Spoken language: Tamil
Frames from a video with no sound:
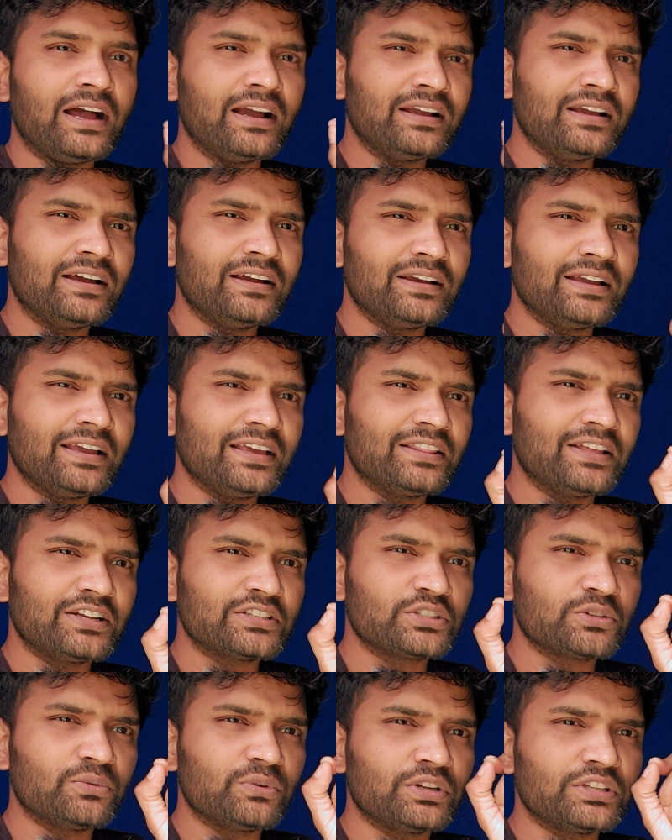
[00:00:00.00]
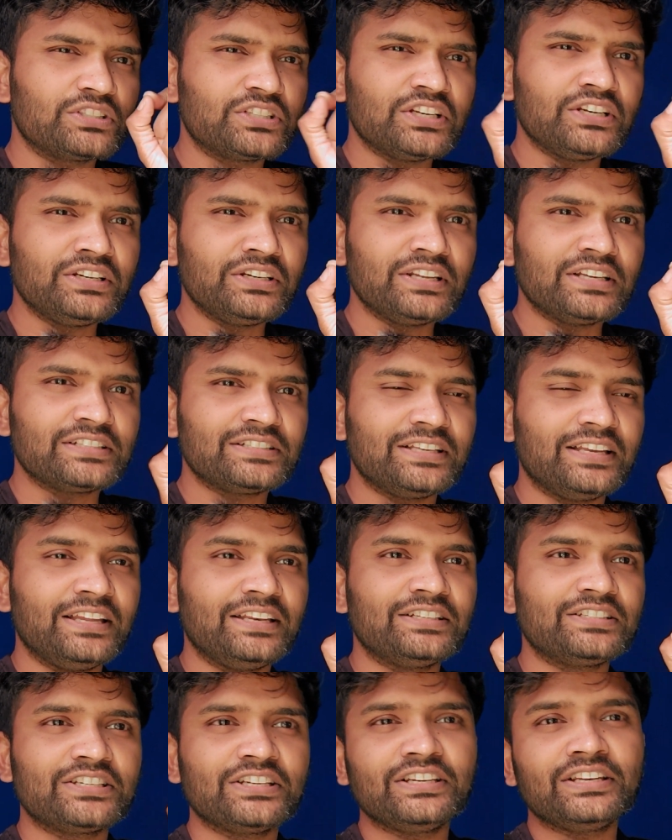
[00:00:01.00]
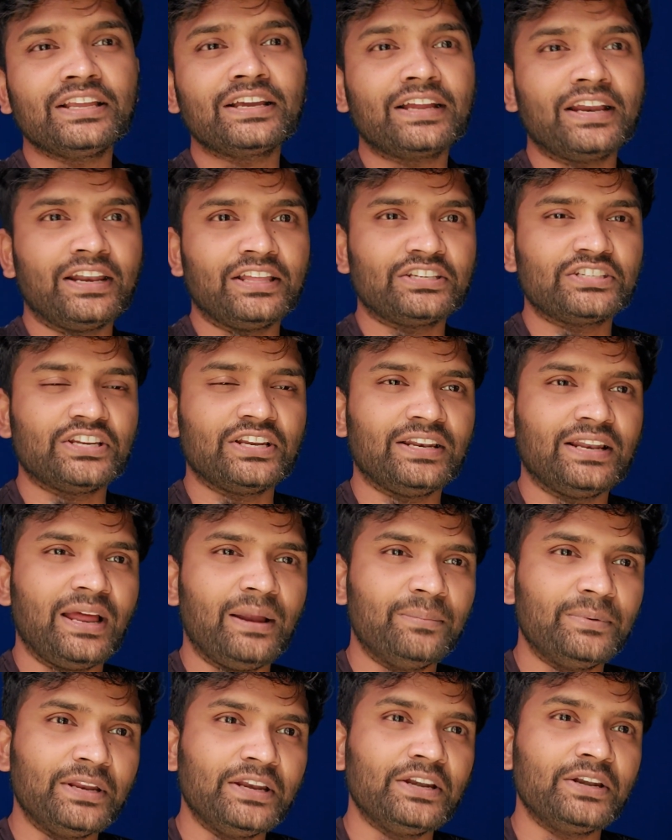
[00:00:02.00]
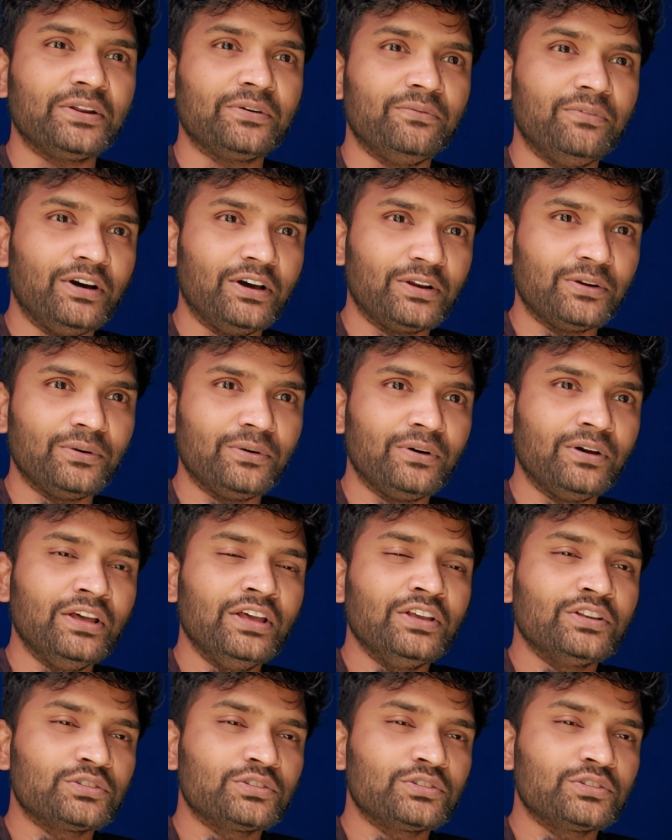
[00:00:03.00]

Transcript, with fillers: அங்கங்கே ஏதாச்சும் ஒரு சின்ன சீன் சின்ன கனெக்ஷன் அப்படின்ட்டு வரும்